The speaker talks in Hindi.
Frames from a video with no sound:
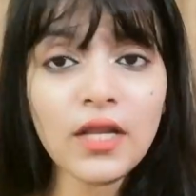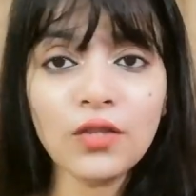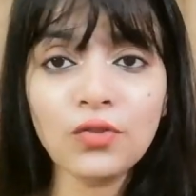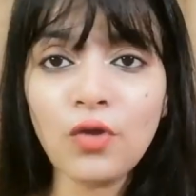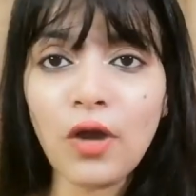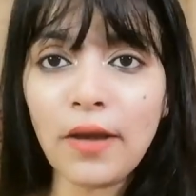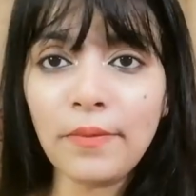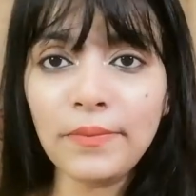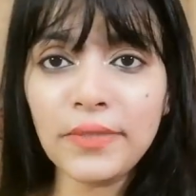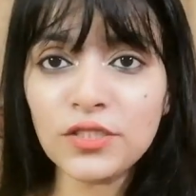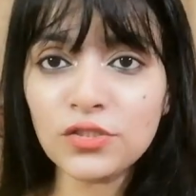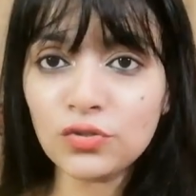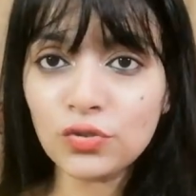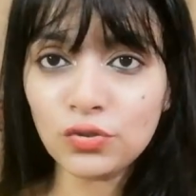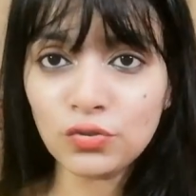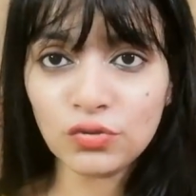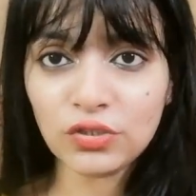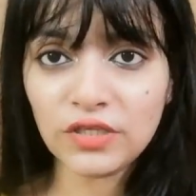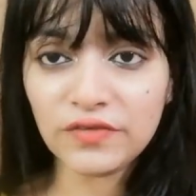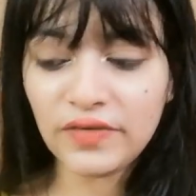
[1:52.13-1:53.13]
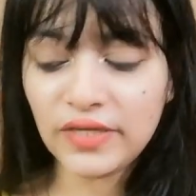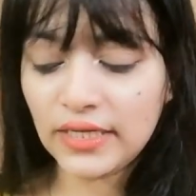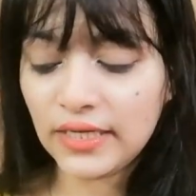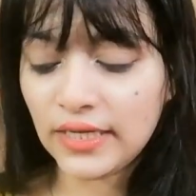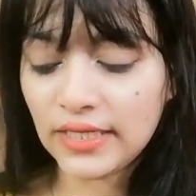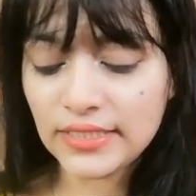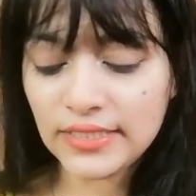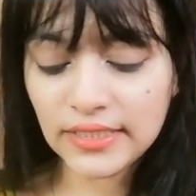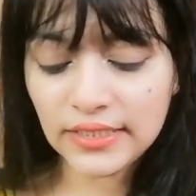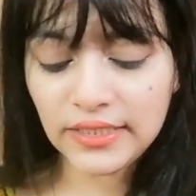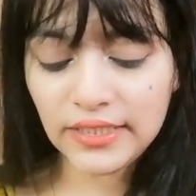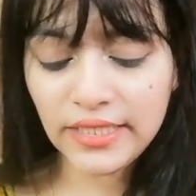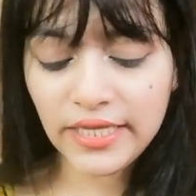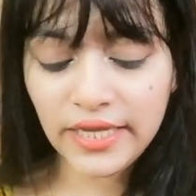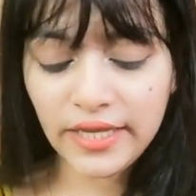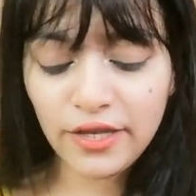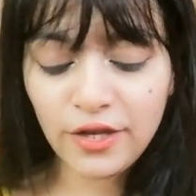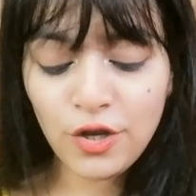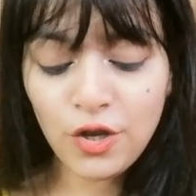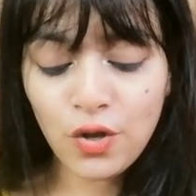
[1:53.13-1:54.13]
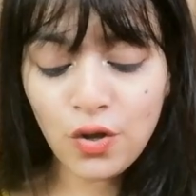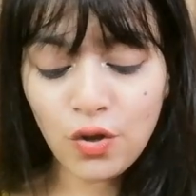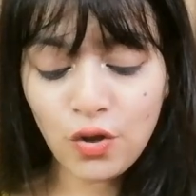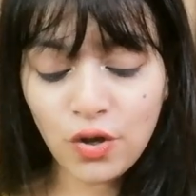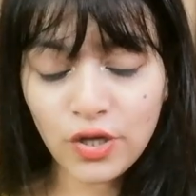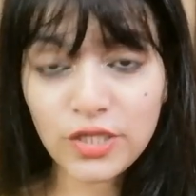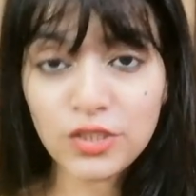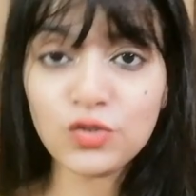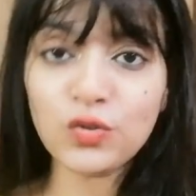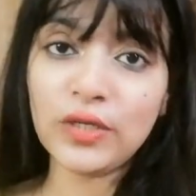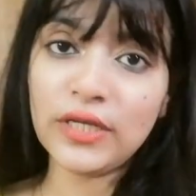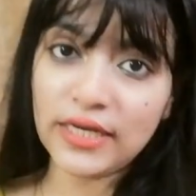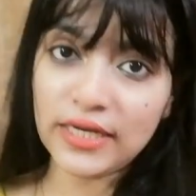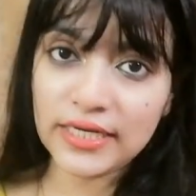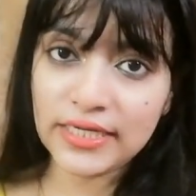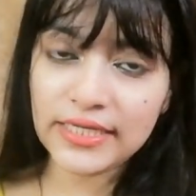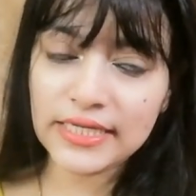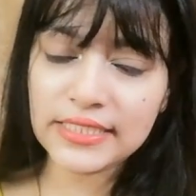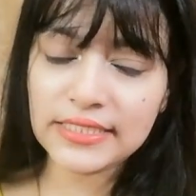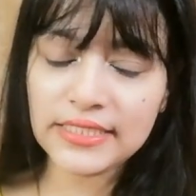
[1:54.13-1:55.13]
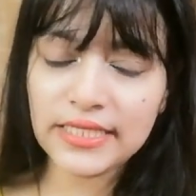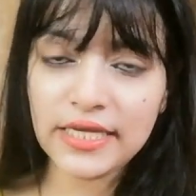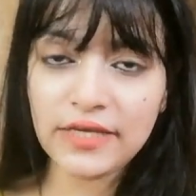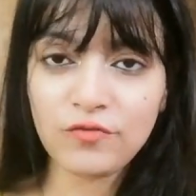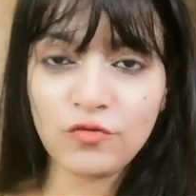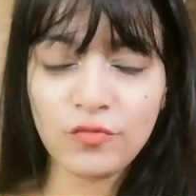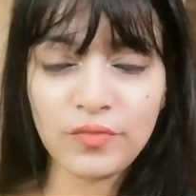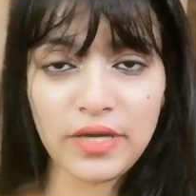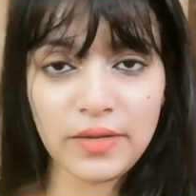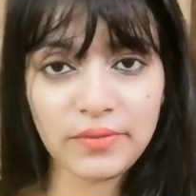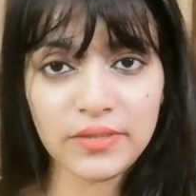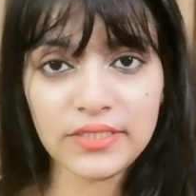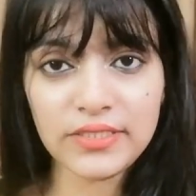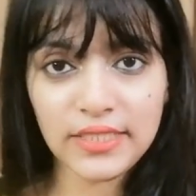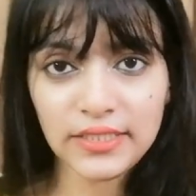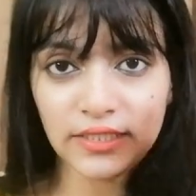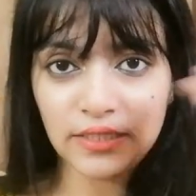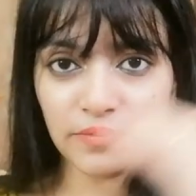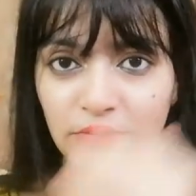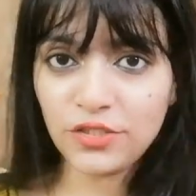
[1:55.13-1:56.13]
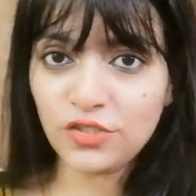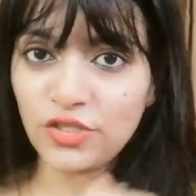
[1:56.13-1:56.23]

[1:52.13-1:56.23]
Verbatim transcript: तो आप भी इसको दो दफ़ा लगा सकती हैं और इसको लगाना कैसे है वो मैं आपके साथ अभी